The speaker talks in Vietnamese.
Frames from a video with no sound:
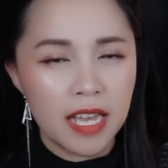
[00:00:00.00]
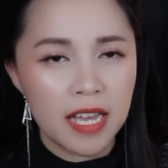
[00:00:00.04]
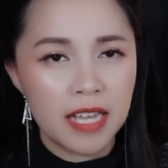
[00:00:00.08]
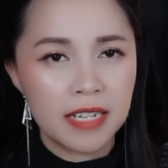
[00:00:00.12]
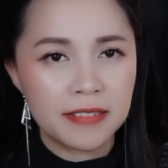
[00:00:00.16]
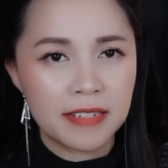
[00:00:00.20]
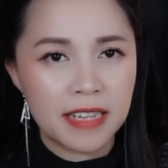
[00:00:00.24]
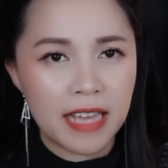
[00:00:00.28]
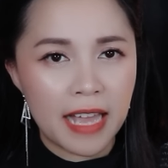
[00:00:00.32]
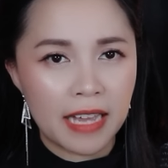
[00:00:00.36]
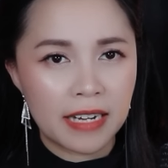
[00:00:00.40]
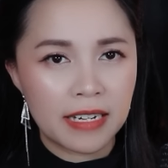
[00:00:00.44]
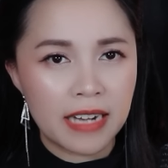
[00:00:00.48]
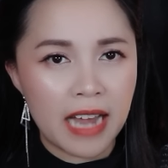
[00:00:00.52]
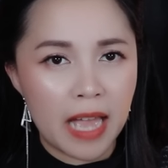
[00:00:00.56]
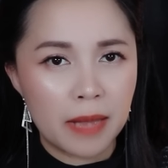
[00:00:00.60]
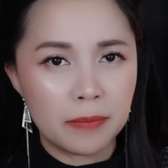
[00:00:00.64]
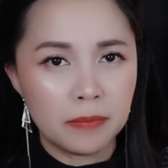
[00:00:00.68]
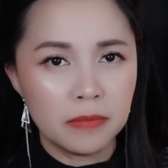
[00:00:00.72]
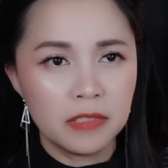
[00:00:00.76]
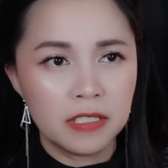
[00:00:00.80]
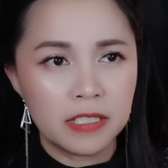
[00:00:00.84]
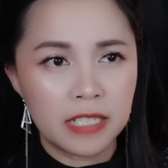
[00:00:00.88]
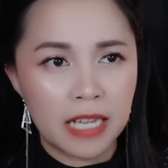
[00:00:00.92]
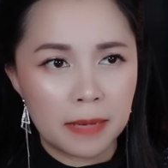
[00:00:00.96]
hết can
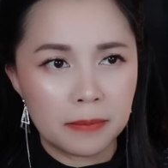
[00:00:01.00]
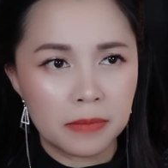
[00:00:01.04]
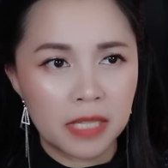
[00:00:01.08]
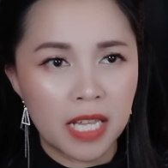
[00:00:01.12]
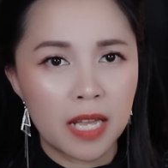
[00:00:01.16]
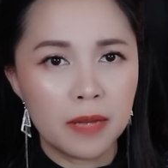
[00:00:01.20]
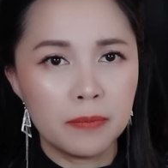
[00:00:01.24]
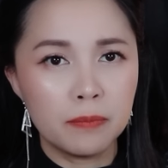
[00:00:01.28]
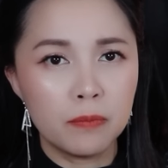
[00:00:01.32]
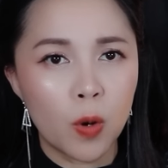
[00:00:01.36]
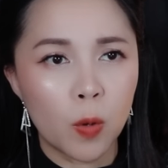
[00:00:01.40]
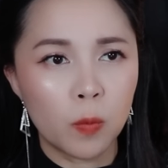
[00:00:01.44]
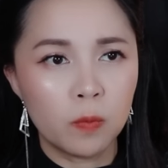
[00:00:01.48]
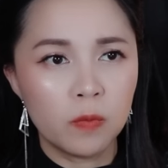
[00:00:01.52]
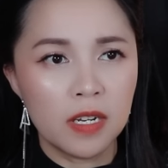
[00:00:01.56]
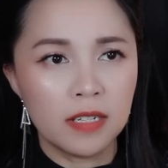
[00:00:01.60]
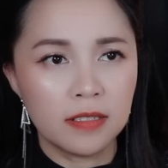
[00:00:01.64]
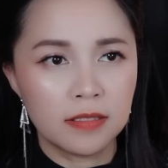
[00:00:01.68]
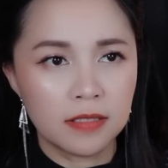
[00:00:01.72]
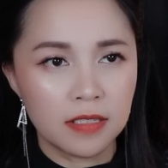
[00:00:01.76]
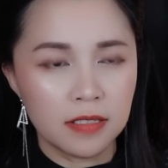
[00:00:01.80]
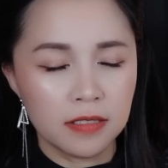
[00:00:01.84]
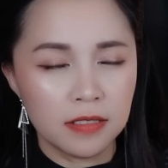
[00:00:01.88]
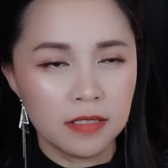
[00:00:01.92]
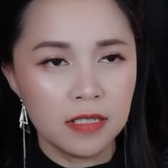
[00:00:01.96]
đảm chạm thêm một
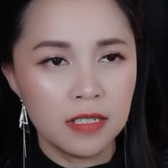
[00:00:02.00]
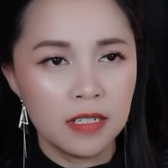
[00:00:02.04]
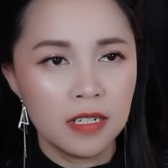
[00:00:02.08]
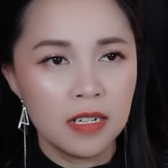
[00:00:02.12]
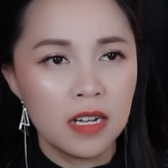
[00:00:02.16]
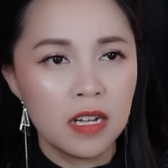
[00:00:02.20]
lần nữa.